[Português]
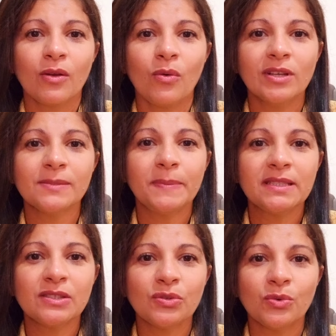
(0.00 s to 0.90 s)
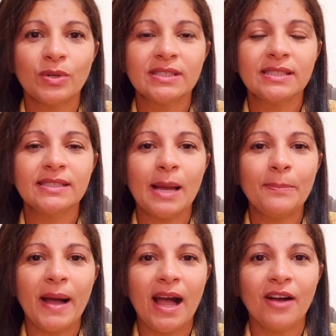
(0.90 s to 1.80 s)
com as pessoas,
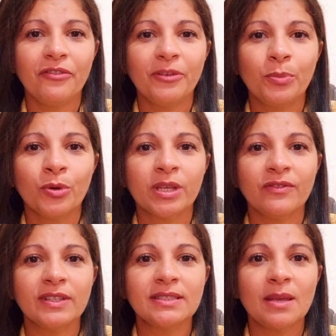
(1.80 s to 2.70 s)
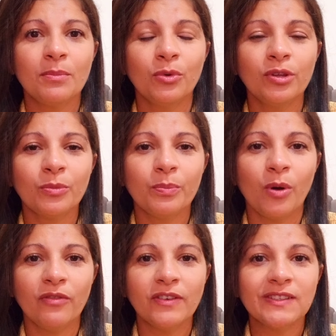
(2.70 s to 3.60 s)
desabafe, porque vai ser muito
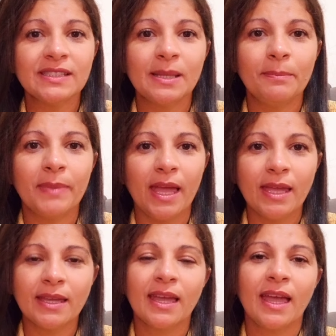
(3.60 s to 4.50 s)
bom, vai fazer bem.